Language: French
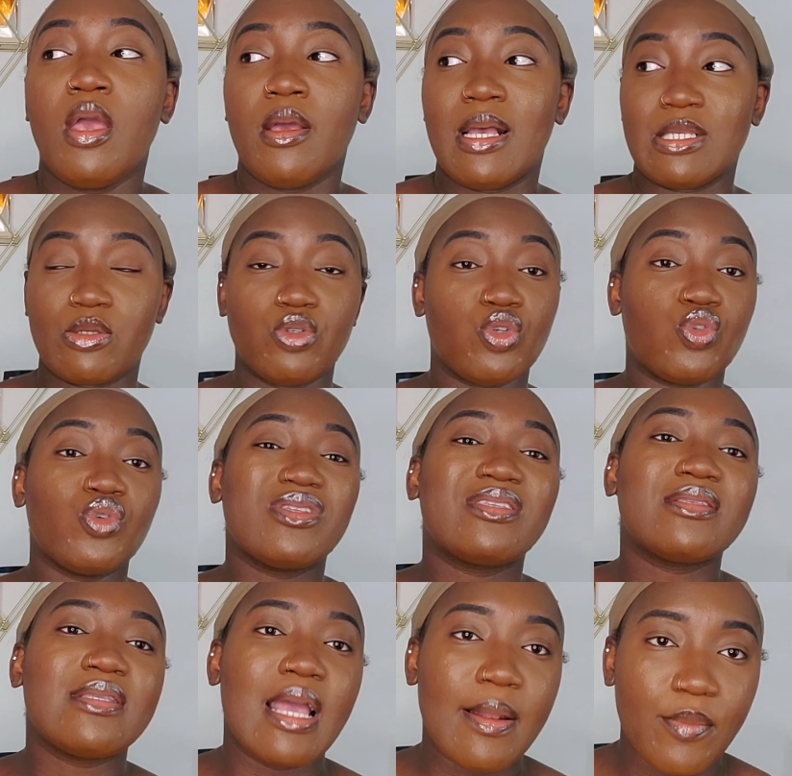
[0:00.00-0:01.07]
parce que je suis
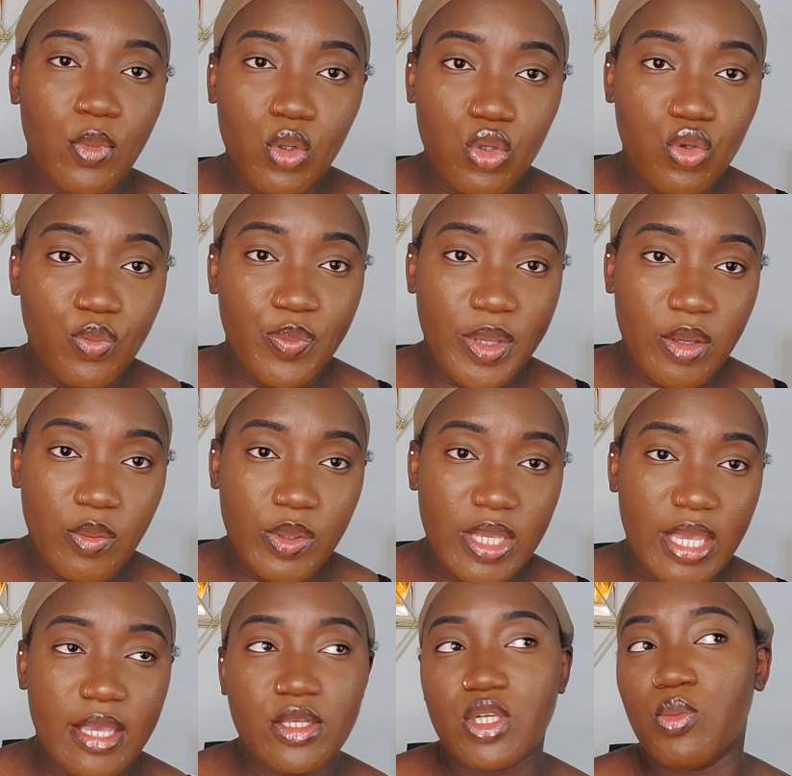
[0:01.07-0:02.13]
tellement occupée, ok,
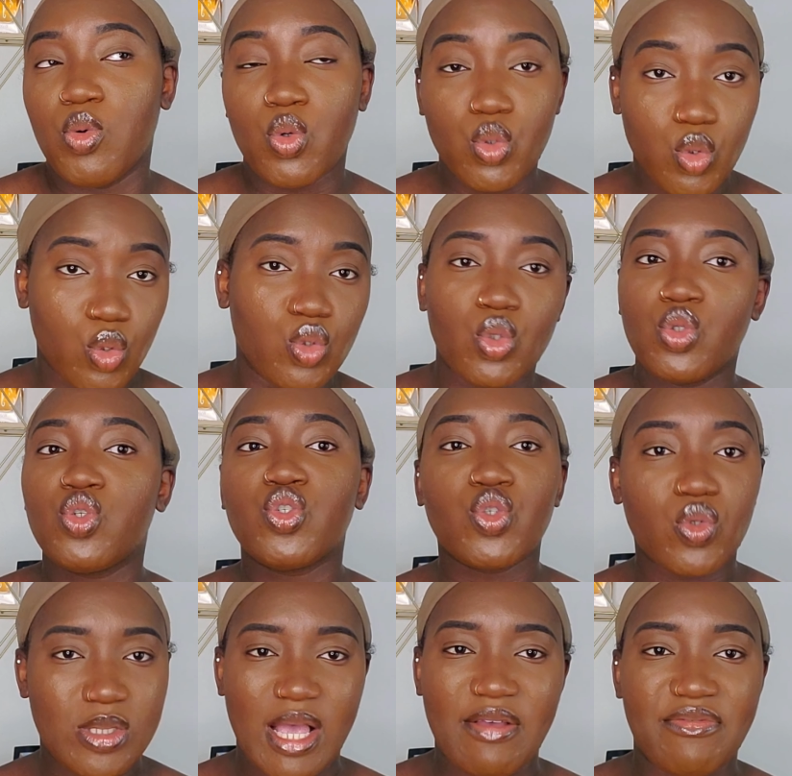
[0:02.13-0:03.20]
j'ai beaucoup d'autres
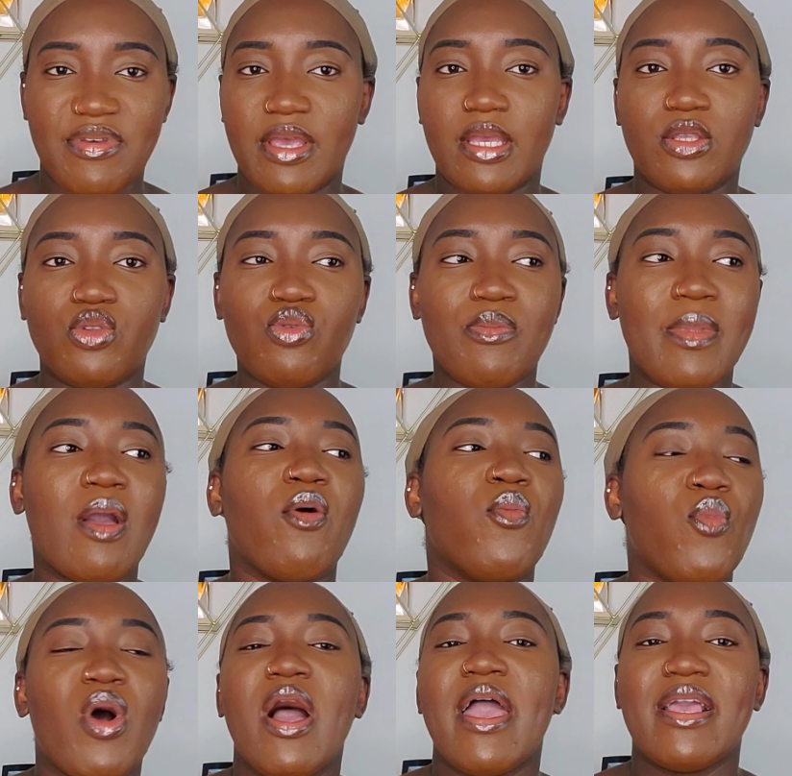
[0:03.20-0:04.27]
choses à faire et tout, mais au
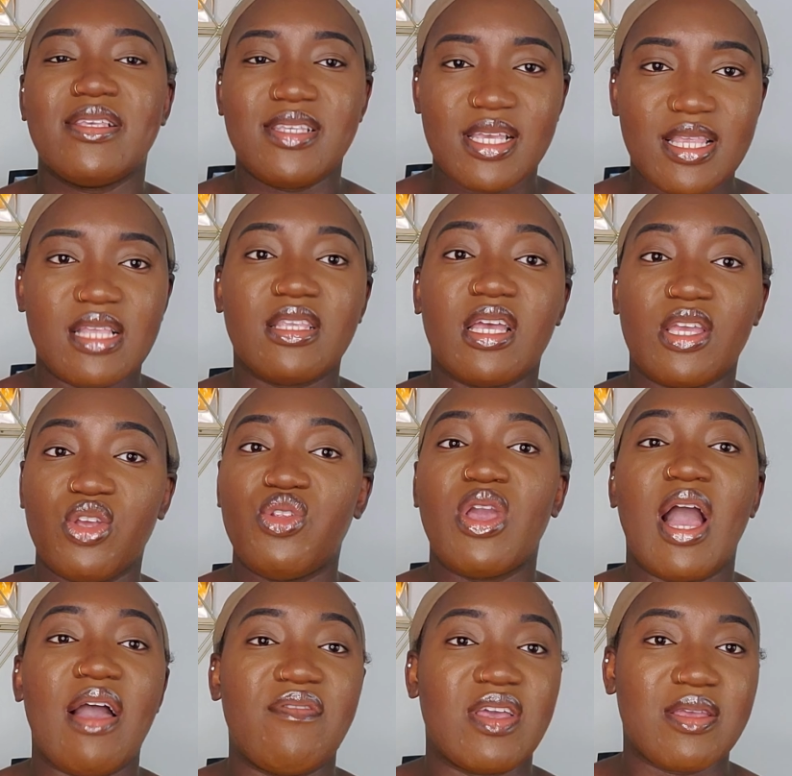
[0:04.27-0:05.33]
moins essayer d'être régulière
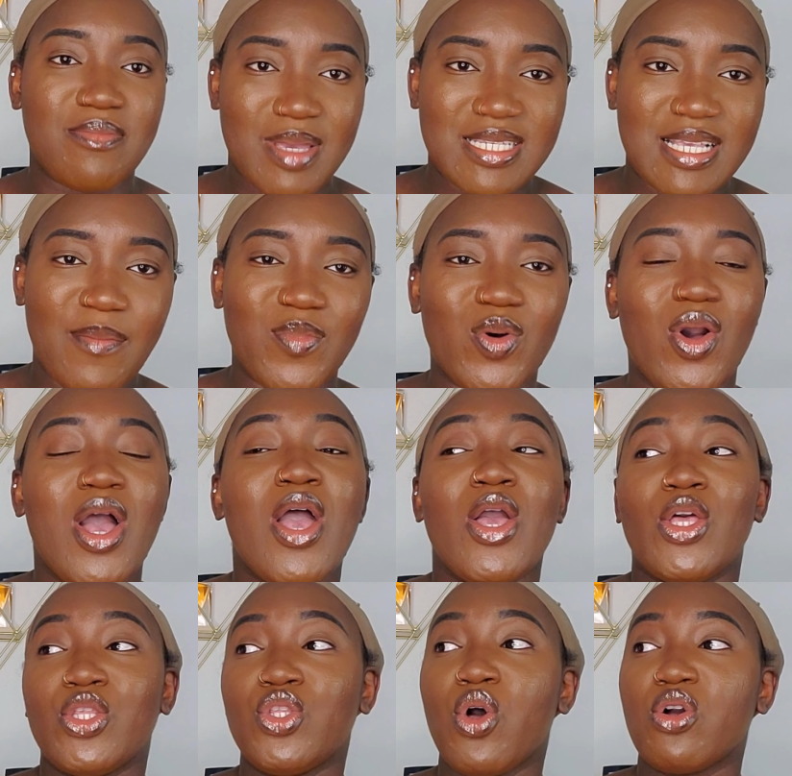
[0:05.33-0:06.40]
avec mes amours.
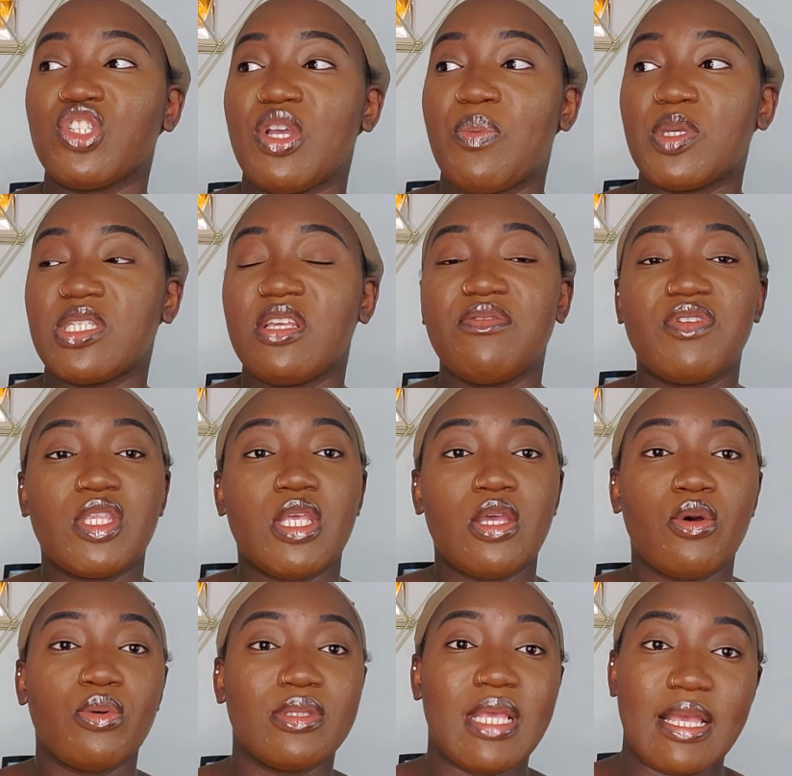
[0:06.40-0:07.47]
Donc, j'ai posté une
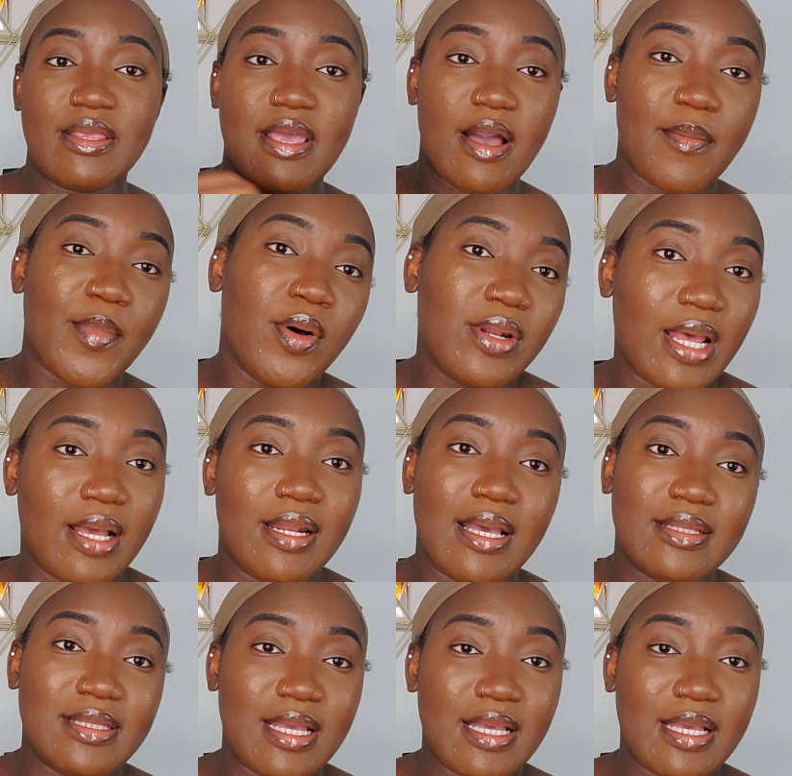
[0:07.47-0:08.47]
vidéo dernièrement, la,